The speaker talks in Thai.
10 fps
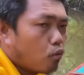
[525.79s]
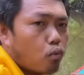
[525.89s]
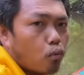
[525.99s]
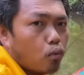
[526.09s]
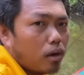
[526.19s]

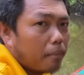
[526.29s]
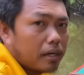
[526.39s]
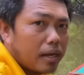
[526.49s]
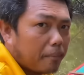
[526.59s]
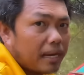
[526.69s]
กู้ แล้วมั
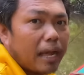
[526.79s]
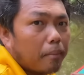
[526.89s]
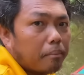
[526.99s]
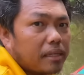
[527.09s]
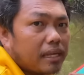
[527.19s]
นก็ไม่ได้
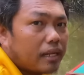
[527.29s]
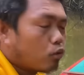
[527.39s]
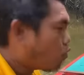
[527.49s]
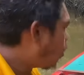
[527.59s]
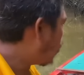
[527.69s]
แบบนี้กัน
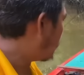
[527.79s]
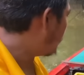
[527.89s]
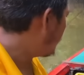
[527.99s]
ทุกรอบ